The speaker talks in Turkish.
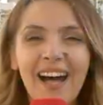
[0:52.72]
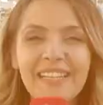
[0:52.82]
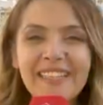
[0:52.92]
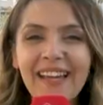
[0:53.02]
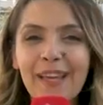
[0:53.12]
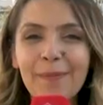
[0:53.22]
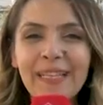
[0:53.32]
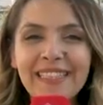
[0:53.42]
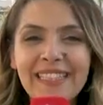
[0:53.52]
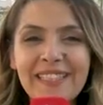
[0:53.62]
Aksaray
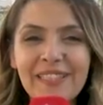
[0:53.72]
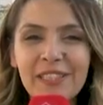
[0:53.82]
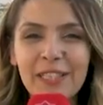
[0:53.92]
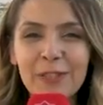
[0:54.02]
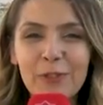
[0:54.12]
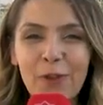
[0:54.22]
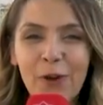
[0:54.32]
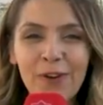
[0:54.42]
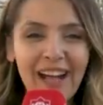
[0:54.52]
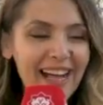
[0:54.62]
Belediyesi
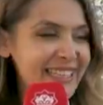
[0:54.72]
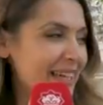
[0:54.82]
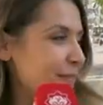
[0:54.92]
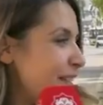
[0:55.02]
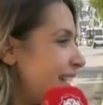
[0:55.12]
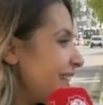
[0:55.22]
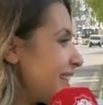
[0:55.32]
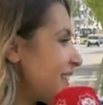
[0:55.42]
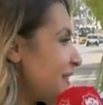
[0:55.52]
çalışıyor, Acem Caddesi